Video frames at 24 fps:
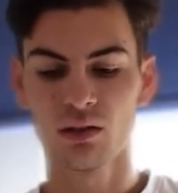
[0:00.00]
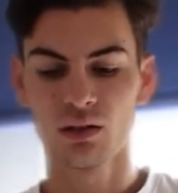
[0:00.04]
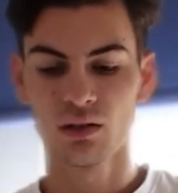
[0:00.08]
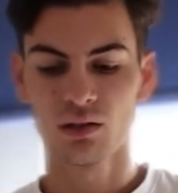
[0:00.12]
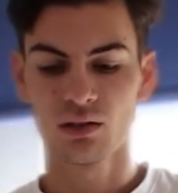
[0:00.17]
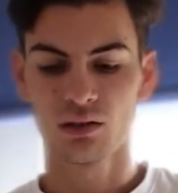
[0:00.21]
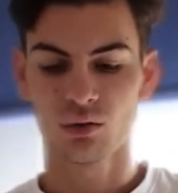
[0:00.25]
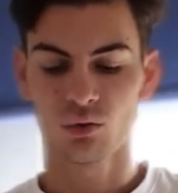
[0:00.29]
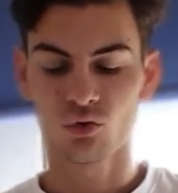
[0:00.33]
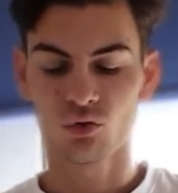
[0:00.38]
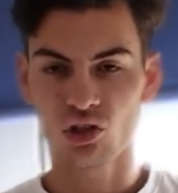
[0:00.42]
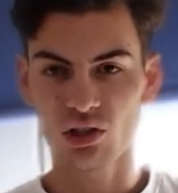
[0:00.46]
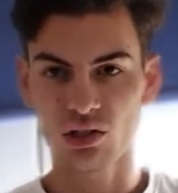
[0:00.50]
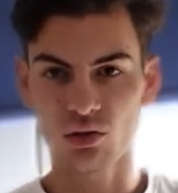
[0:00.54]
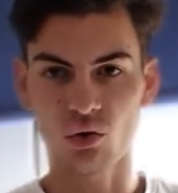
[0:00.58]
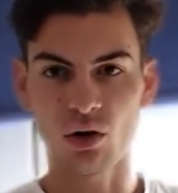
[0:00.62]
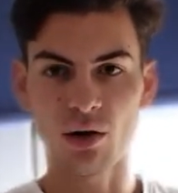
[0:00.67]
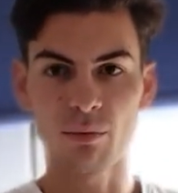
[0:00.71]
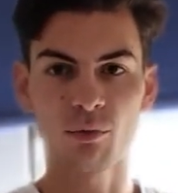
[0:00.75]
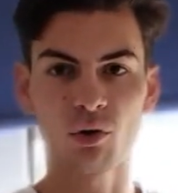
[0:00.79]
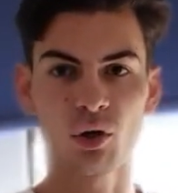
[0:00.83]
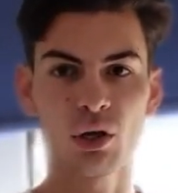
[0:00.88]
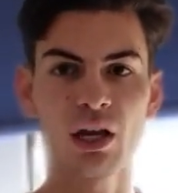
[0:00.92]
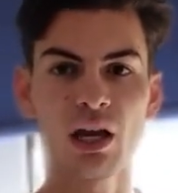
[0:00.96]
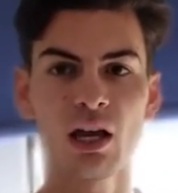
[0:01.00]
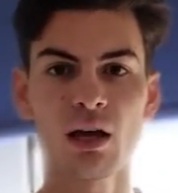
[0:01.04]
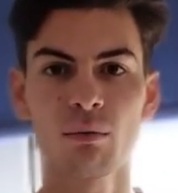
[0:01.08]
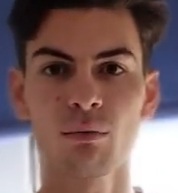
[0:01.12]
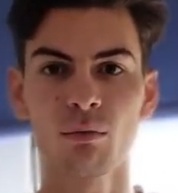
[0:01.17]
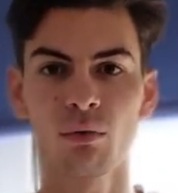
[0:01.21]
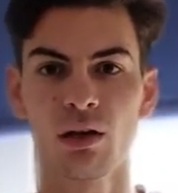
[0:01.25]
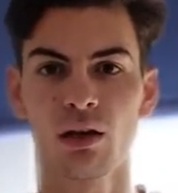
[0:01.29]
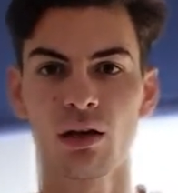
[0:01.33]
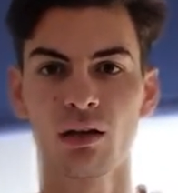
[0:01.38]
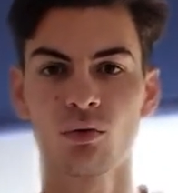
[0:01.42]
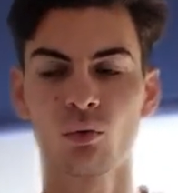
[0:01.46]
So just grab your
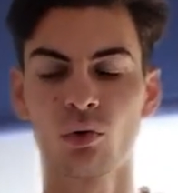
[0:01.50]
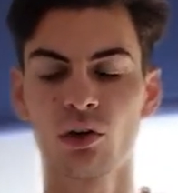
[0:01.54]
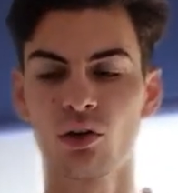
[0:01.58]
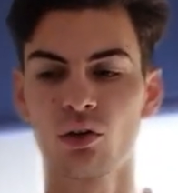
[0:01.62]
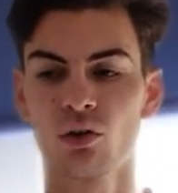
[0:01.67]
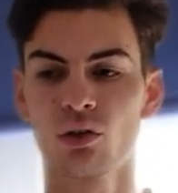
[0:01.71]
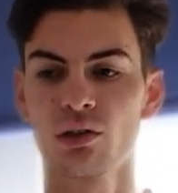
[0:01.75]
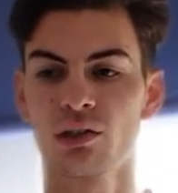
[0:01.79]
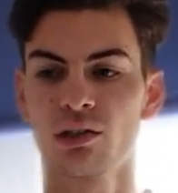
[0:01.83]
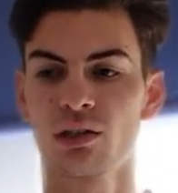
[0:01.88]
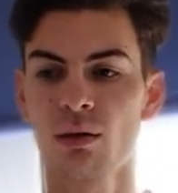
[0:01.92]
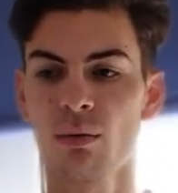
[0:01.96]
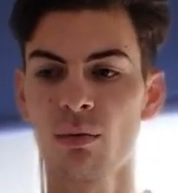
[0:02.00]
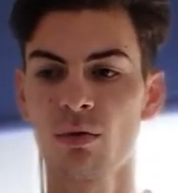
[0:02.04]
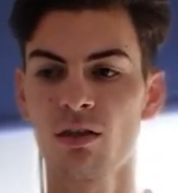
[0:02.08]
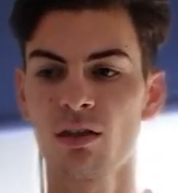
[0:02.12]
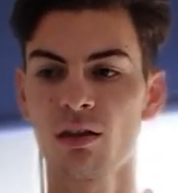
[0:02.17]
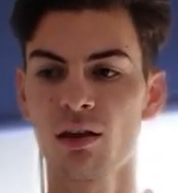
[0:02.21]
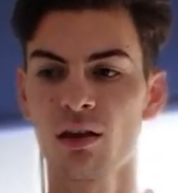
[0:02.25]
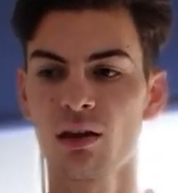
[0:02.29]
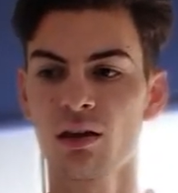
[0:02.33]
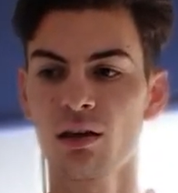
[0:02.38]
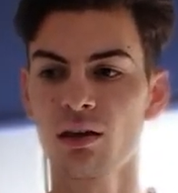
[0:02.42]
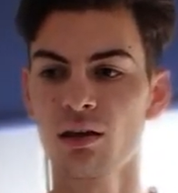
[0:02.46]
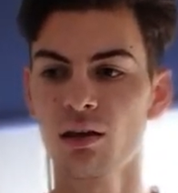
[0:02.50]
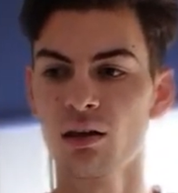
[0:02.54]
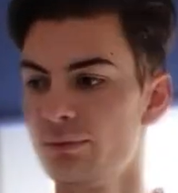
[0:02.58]
cam and record something.